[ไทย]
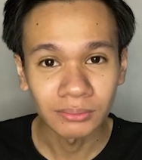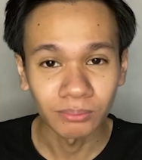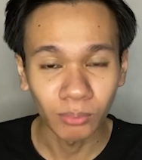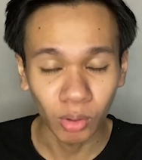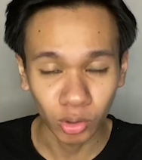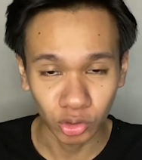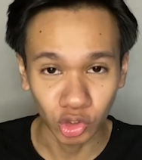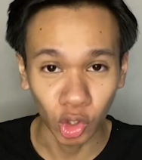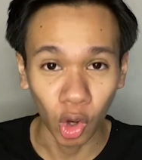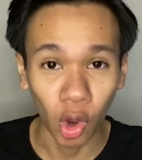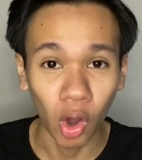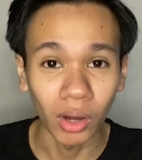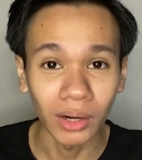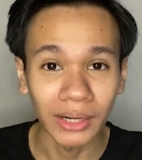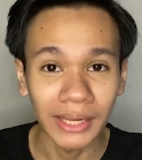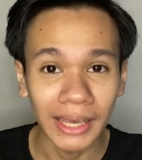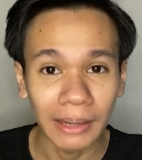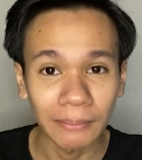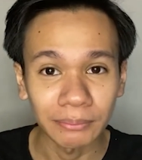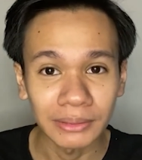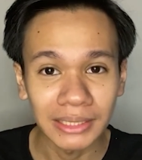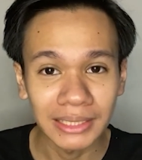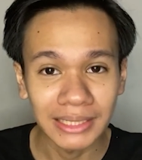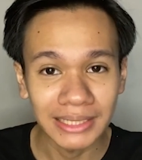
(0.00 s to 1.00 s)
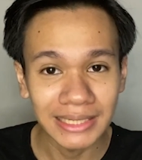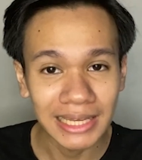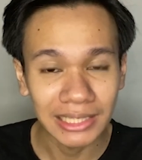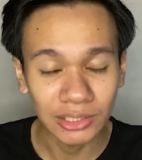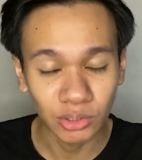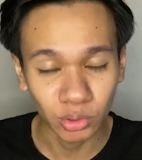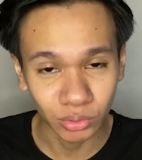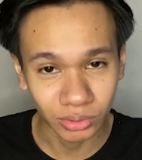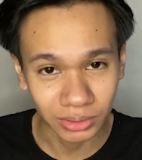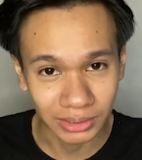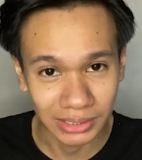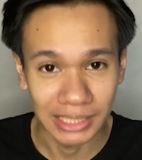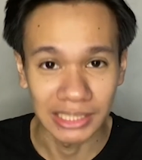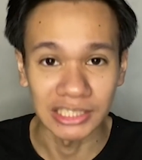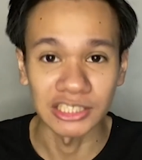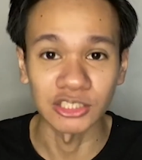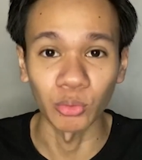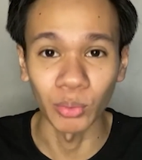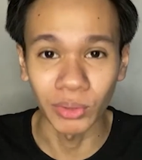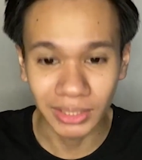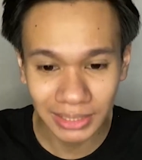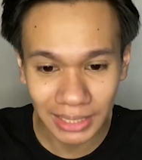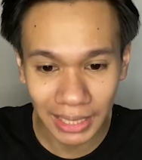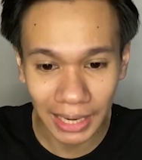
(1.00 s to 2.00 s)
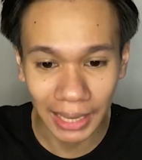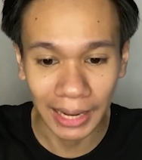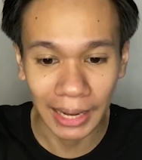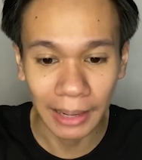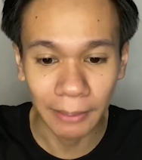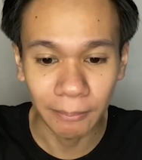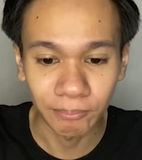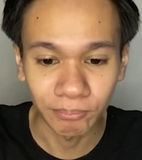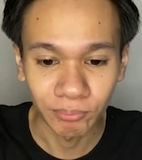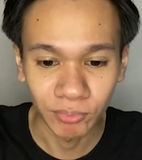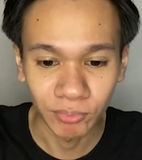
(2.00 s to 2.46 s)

ม2นะครับที่เครียดจนเสียชีวิตเนี่ยนะครับ